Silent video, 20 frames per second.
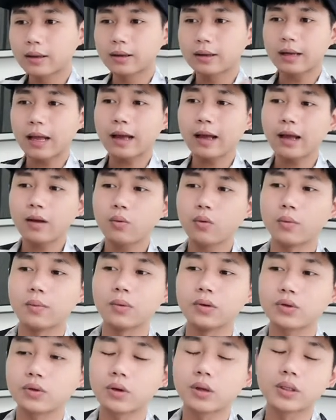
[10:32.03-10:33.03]
刚刚我
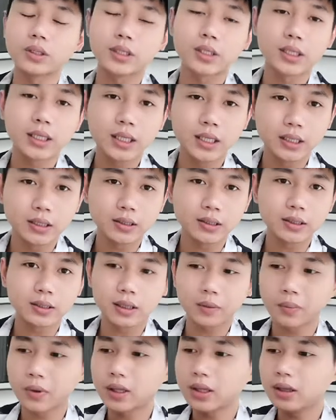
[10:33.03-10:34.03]
们说的是逆势，
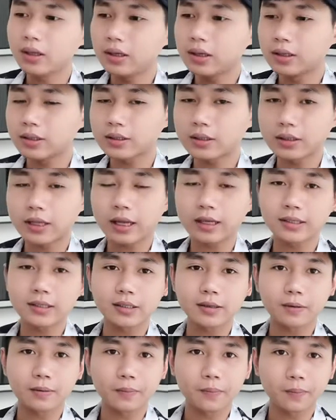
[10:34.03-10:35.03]
那么逆势它
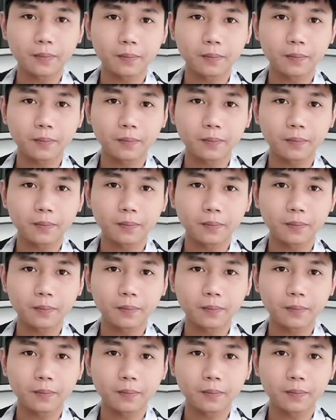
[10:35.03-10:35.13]
是